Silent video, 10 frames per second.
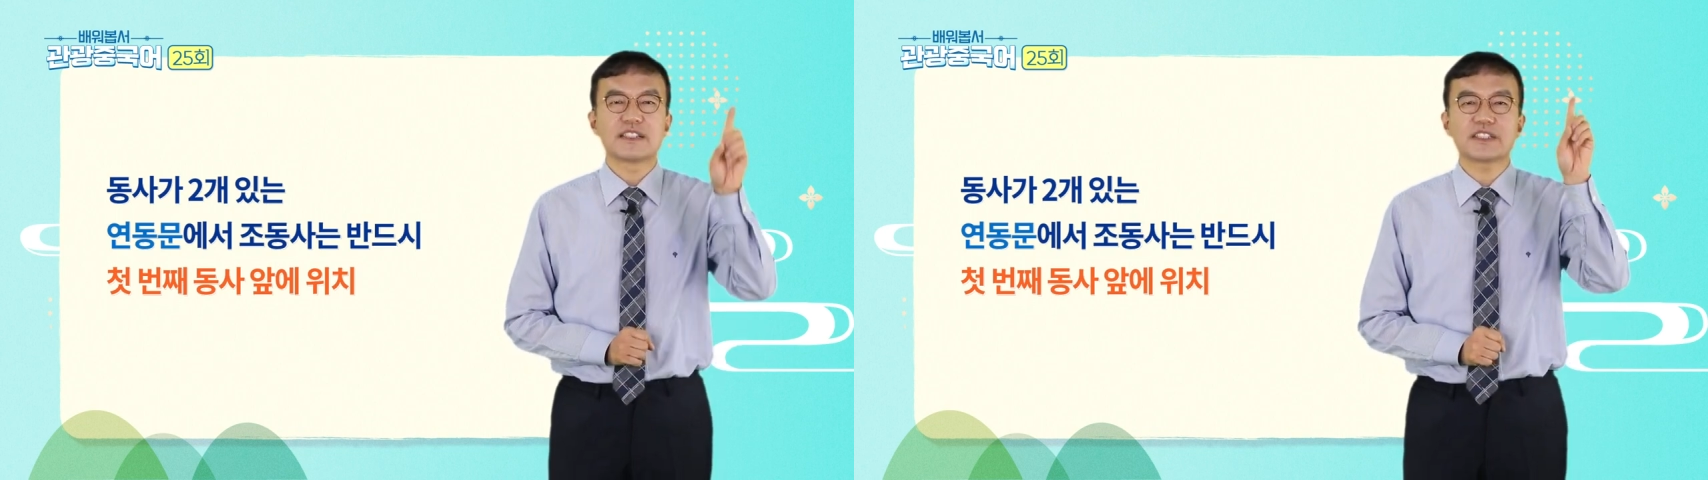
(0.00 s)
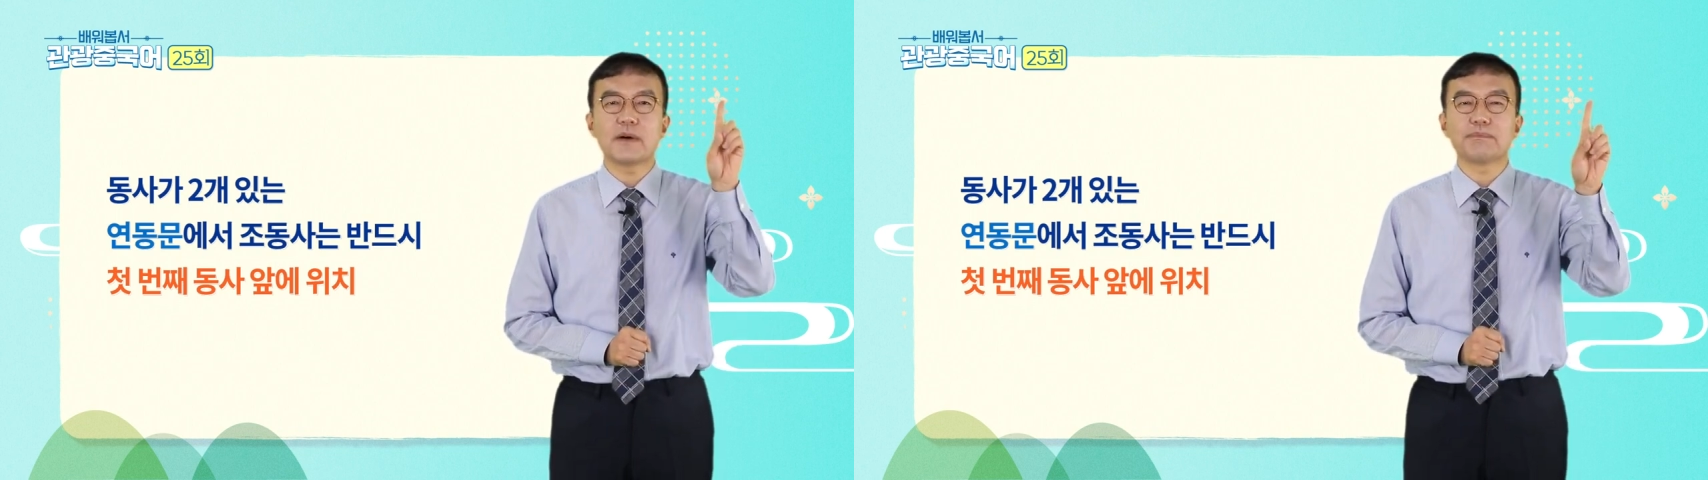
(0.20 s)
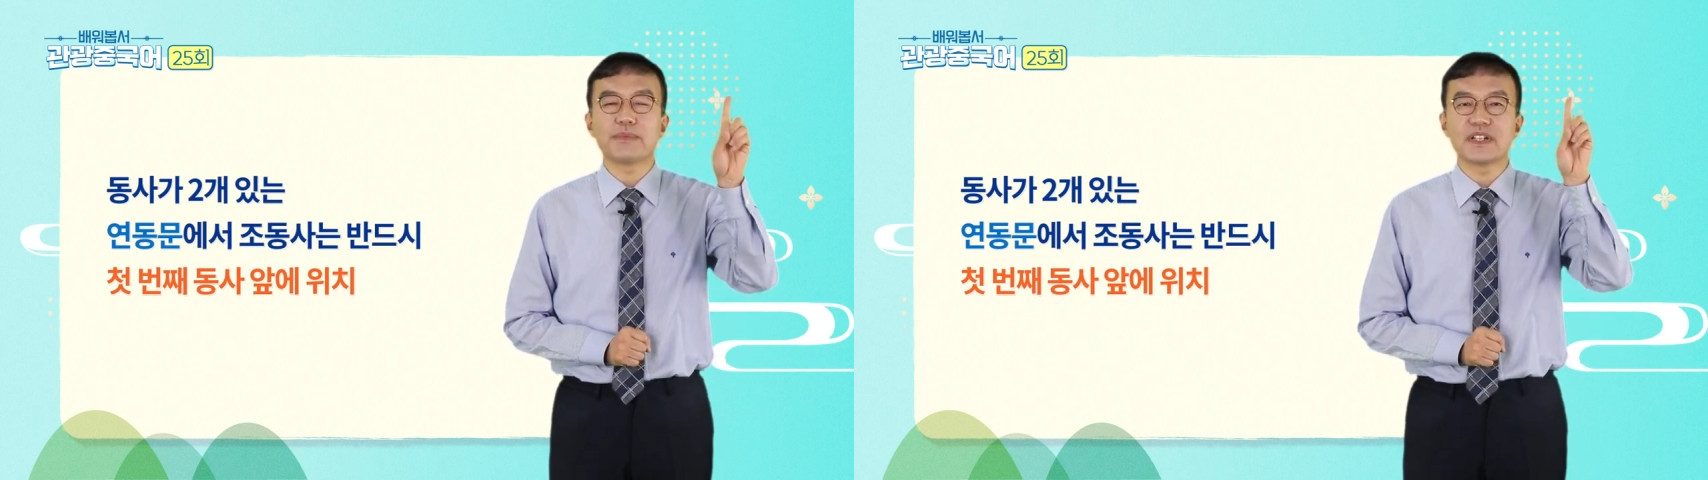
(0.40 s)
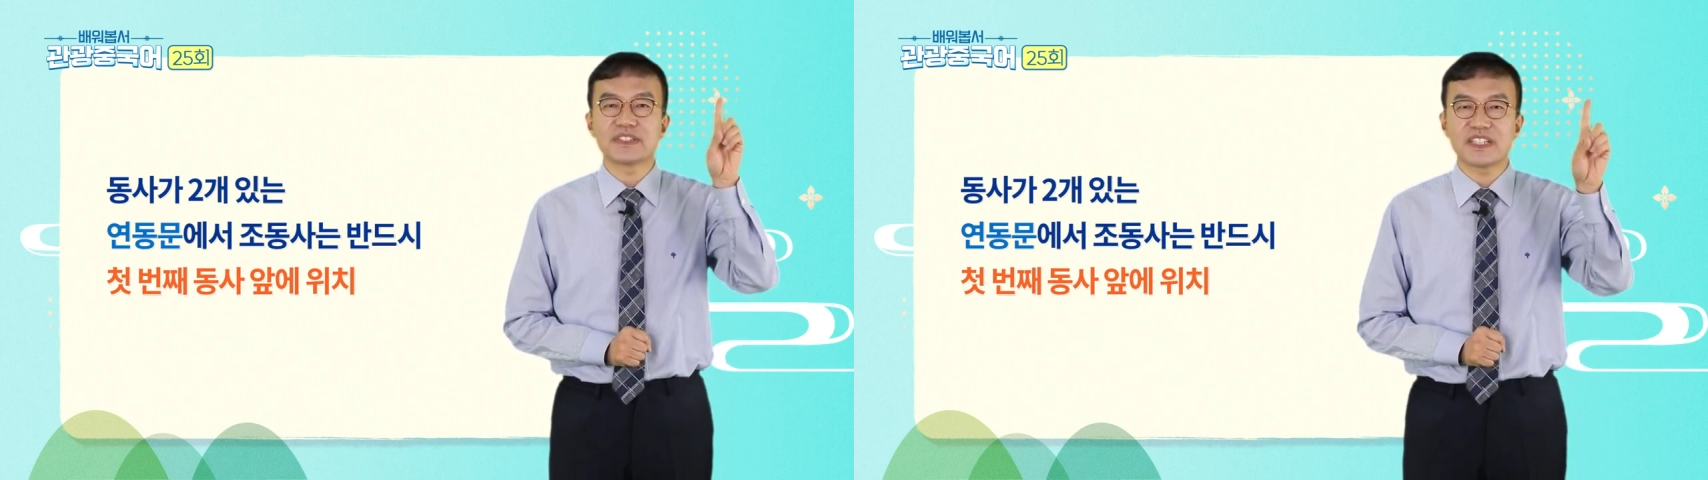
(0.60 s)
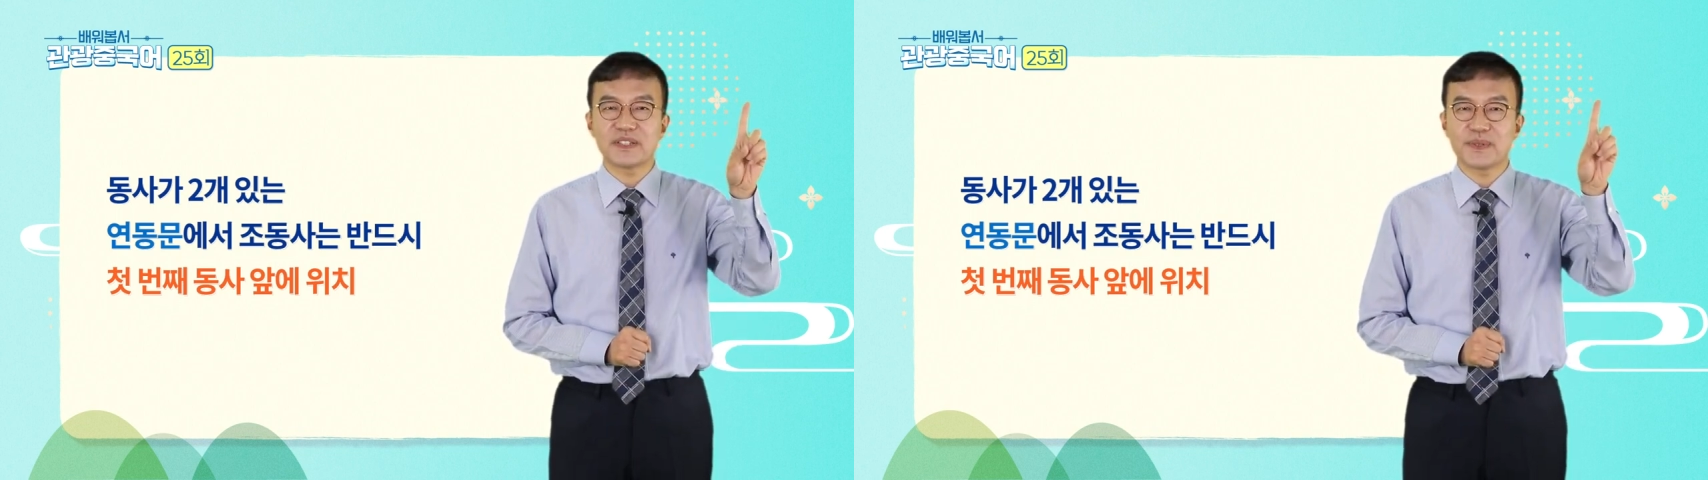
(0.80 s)
첫
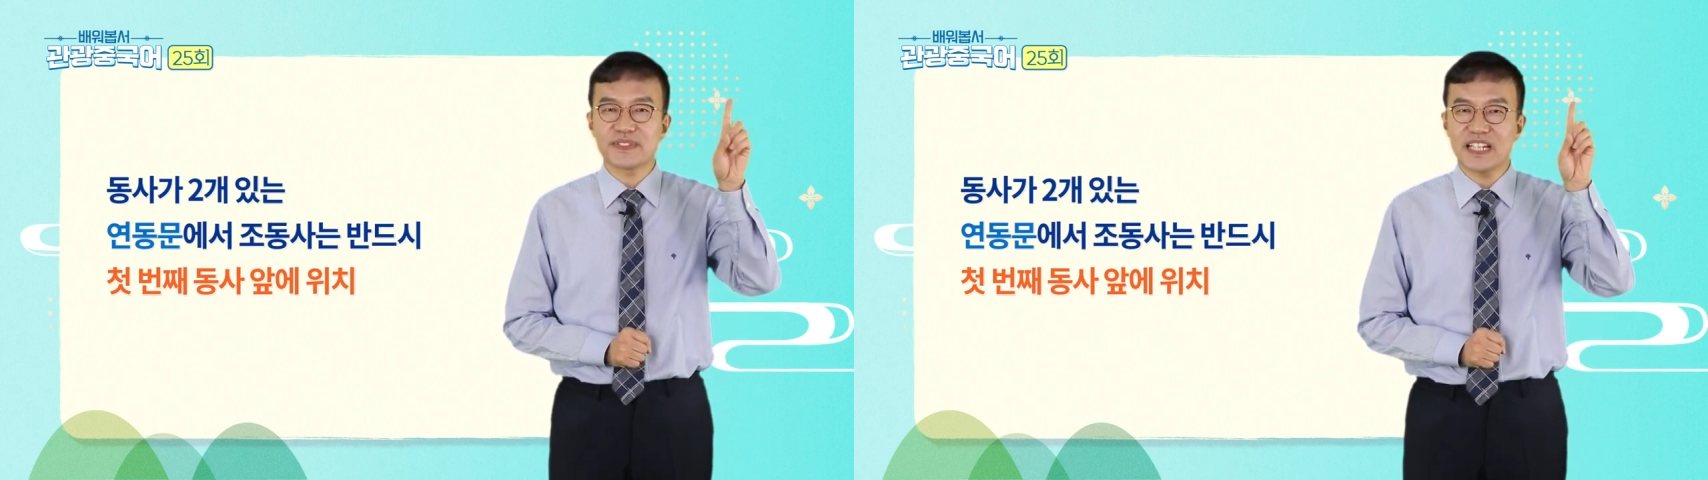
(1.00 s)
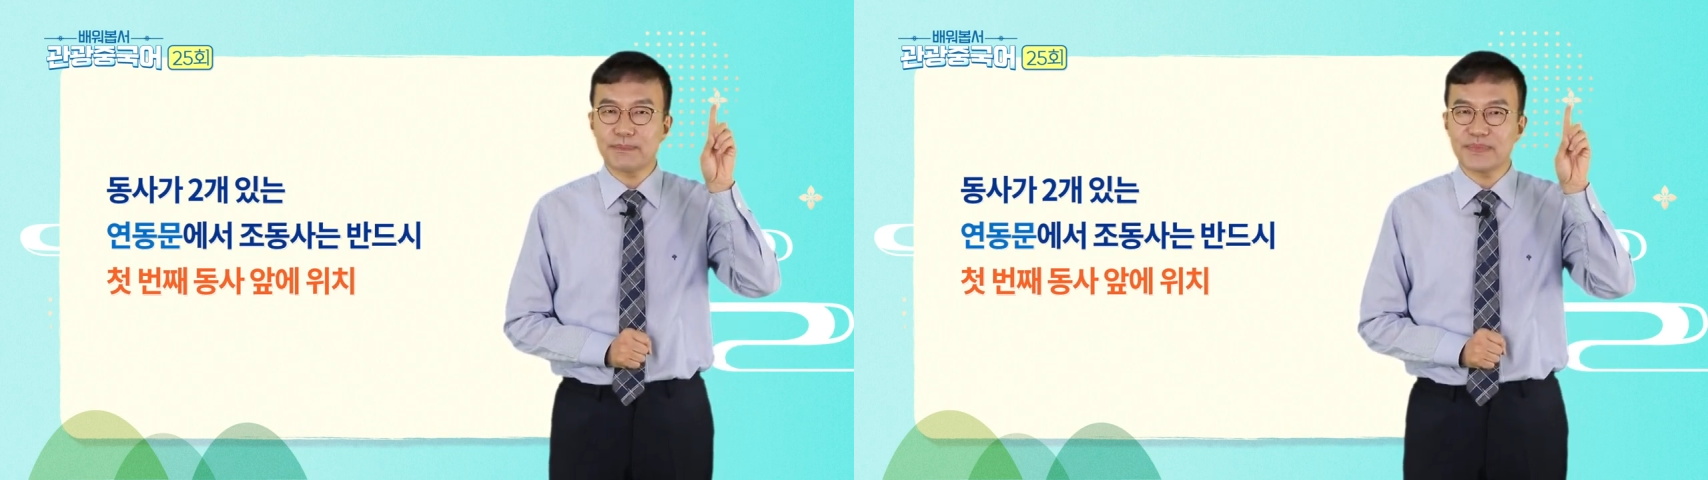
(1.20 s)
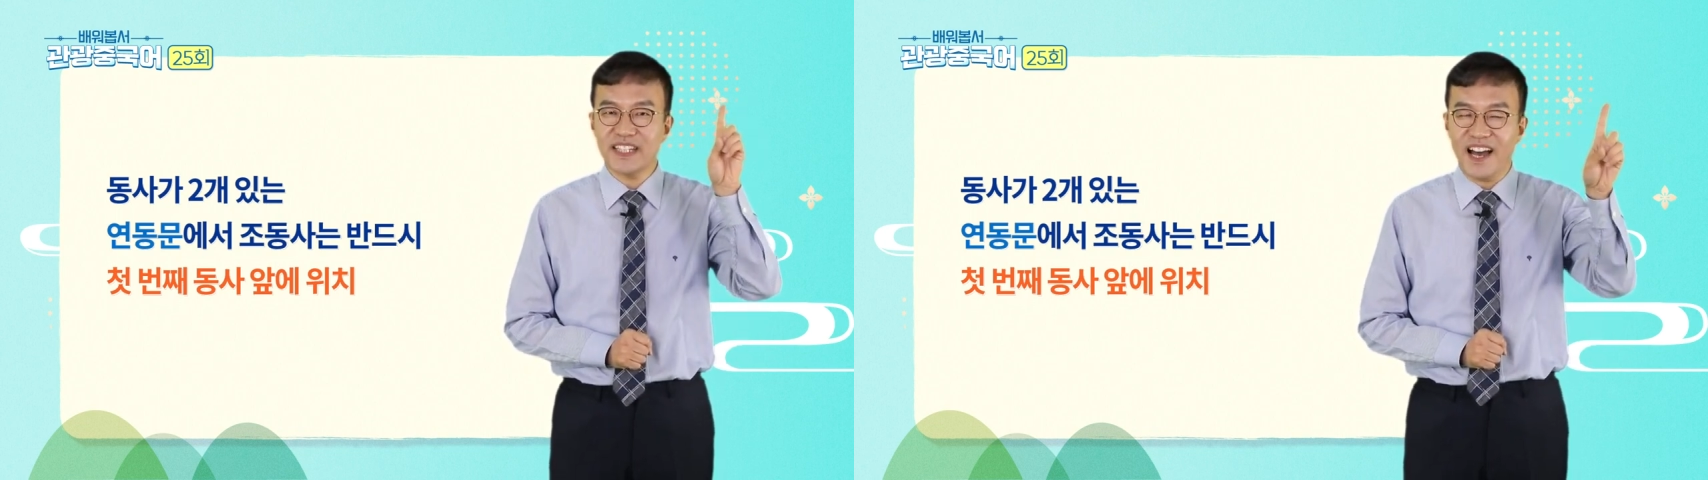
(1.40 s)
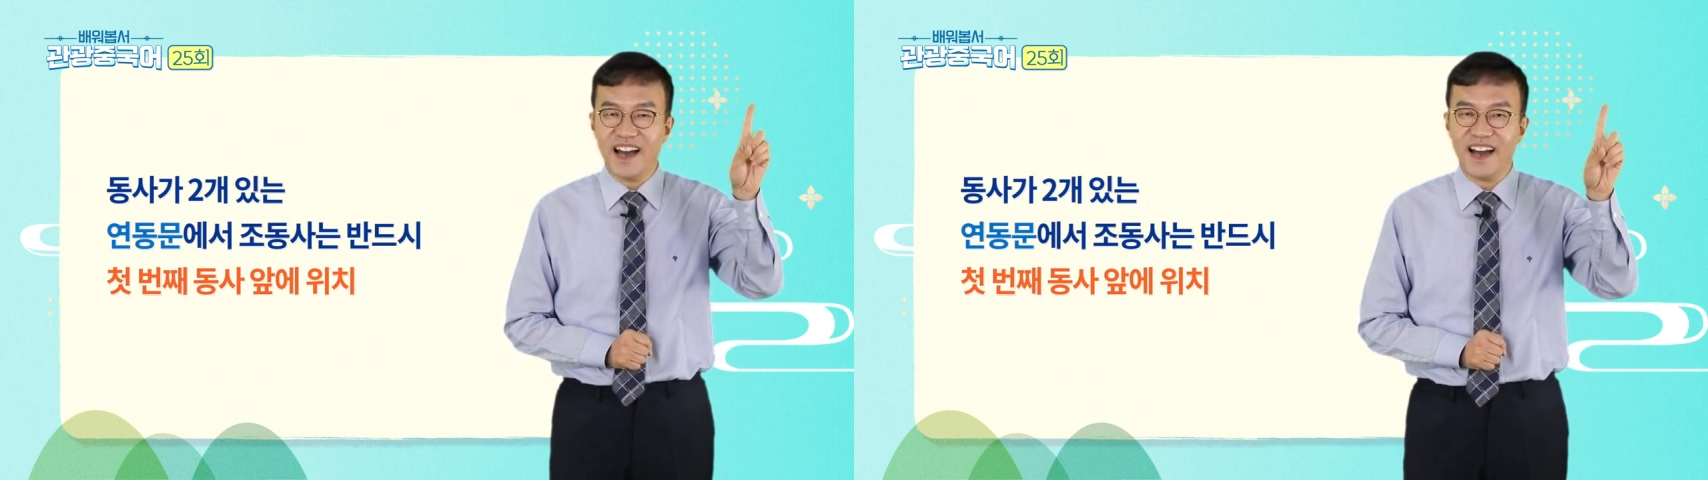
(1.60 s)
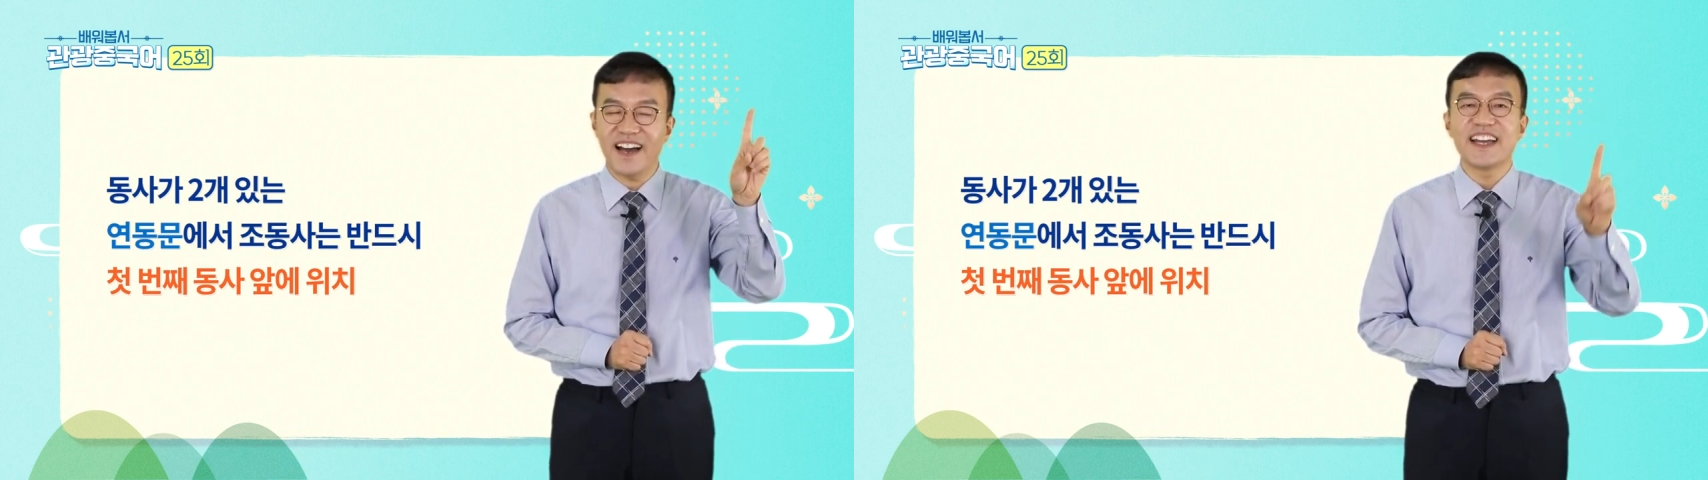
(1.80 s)
번째 동사
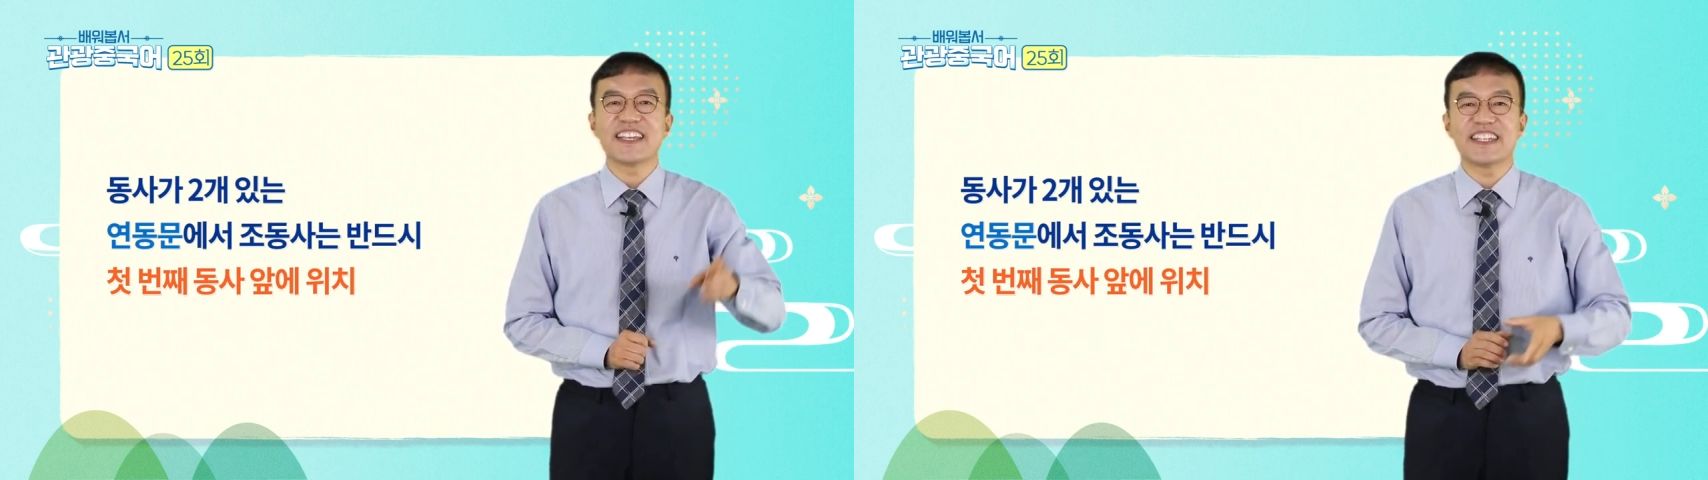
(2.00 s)
앞이다.